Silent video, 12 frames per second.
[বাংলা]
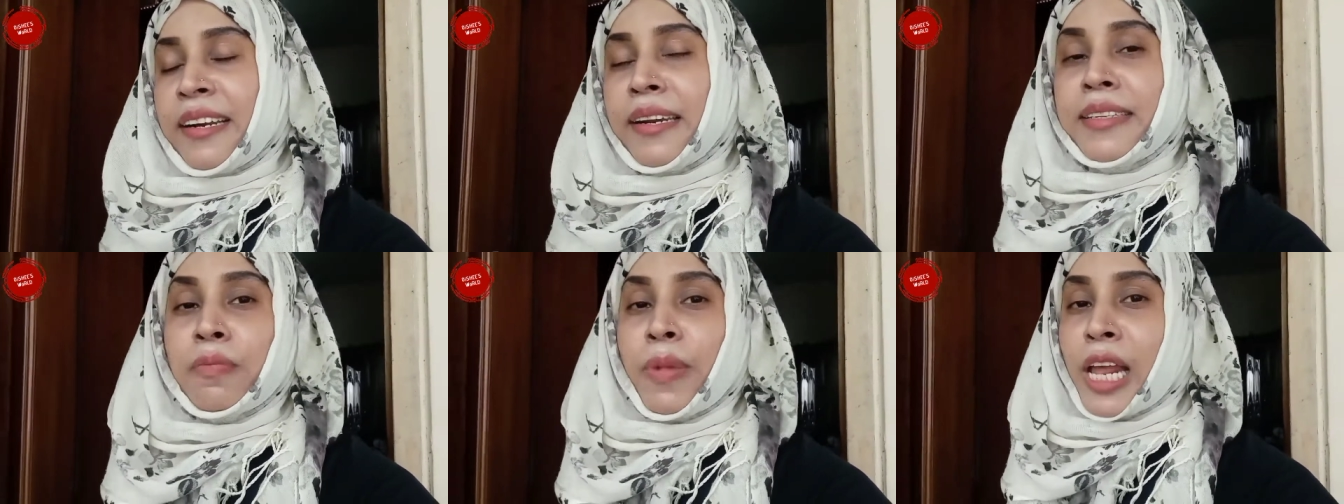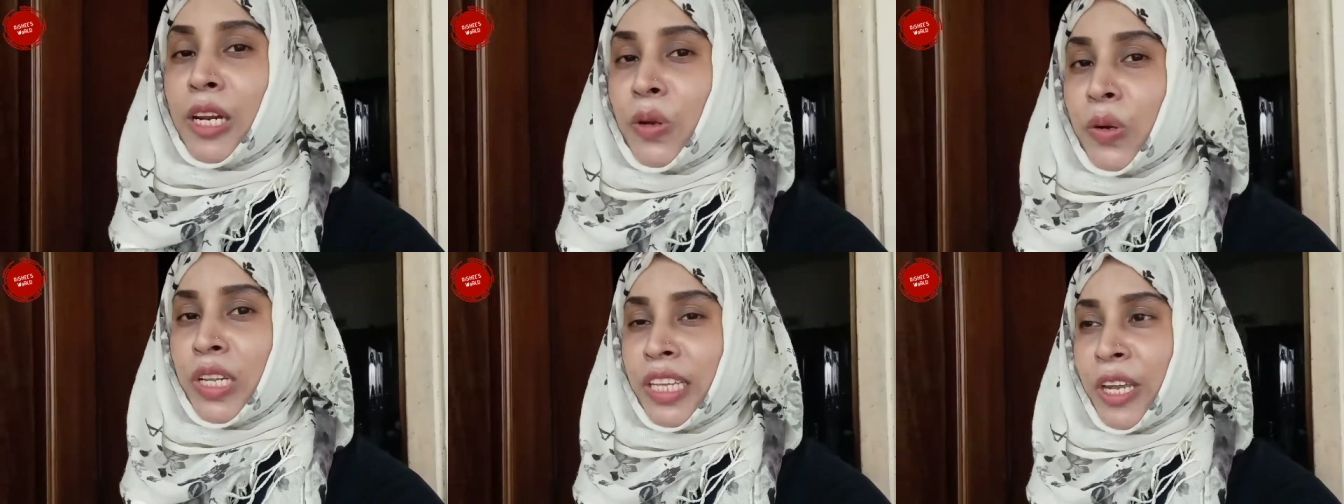নিজের
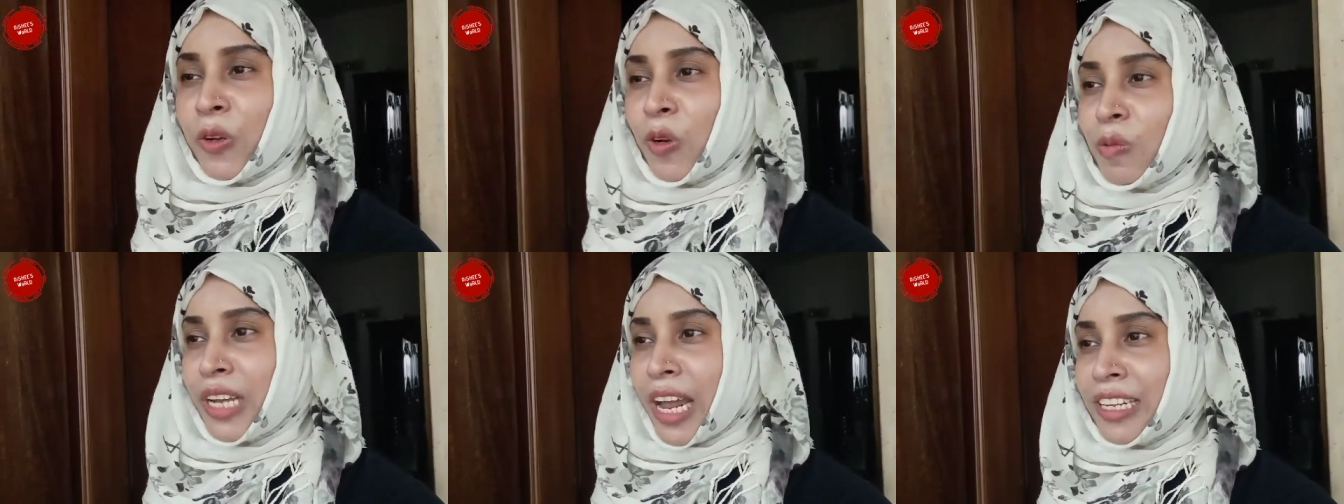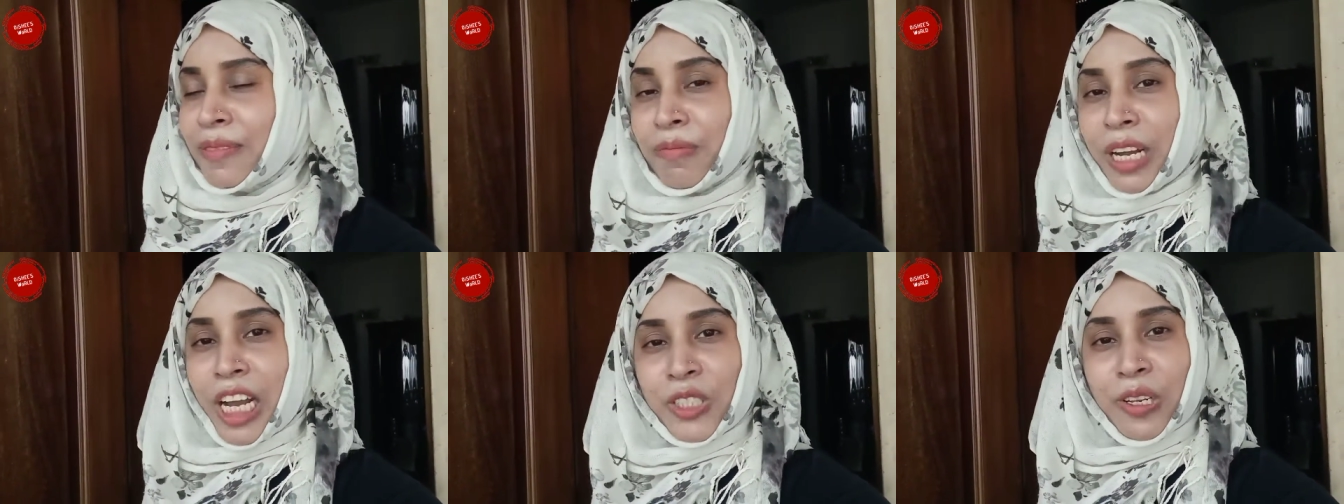ব্যালকনিতে এরকম ডালিম
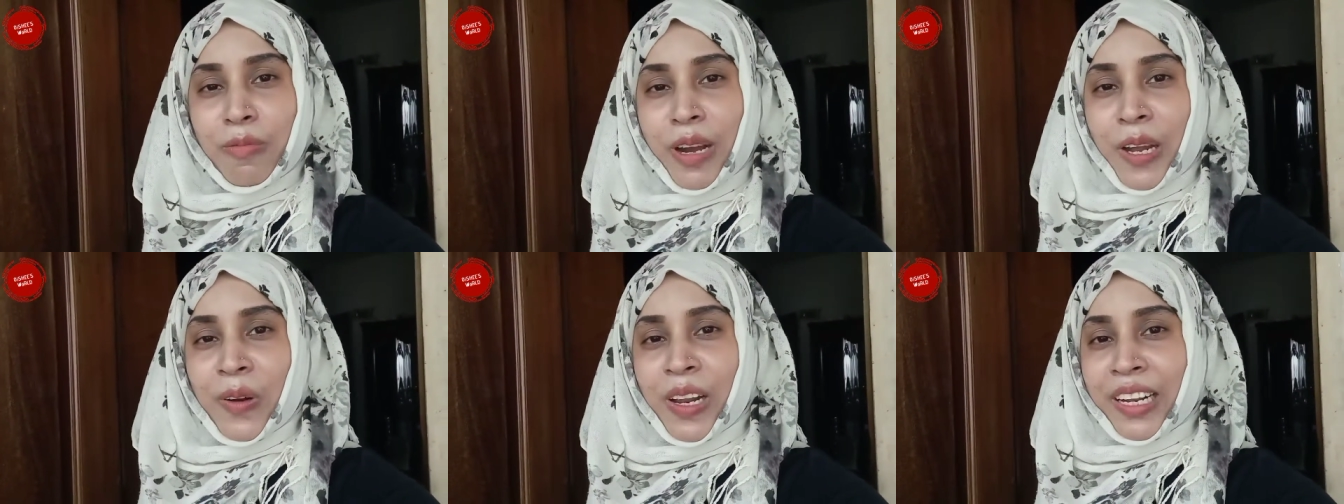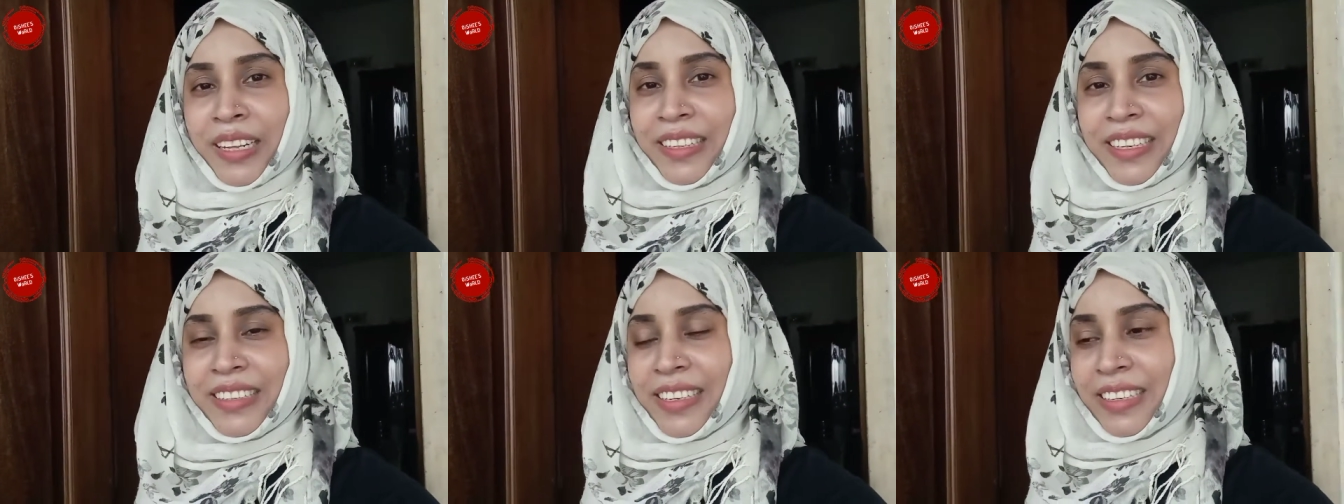আসলে ভালো লাগে
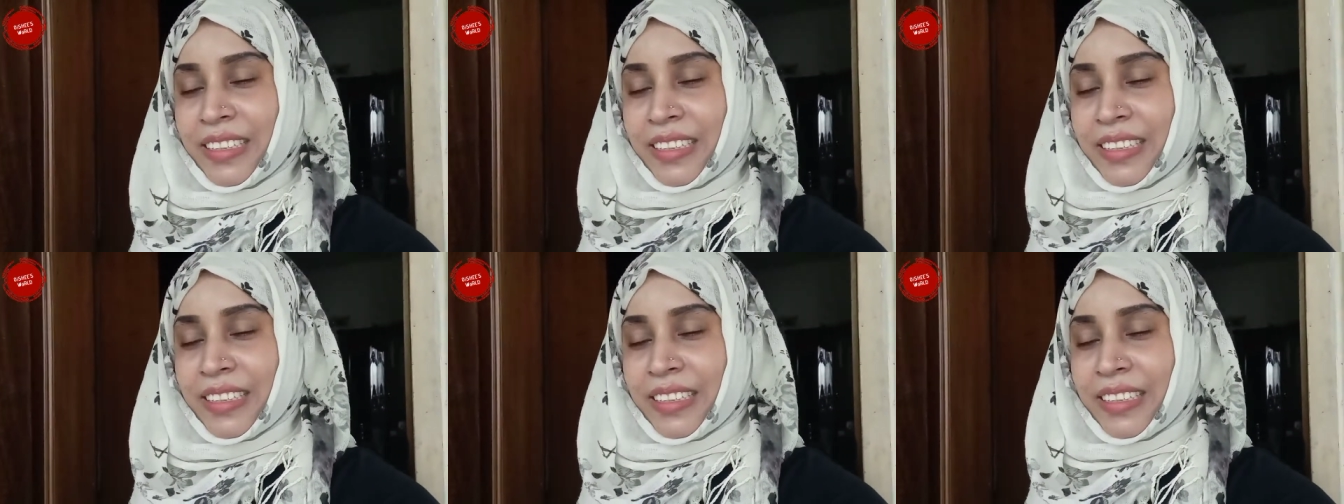তাই না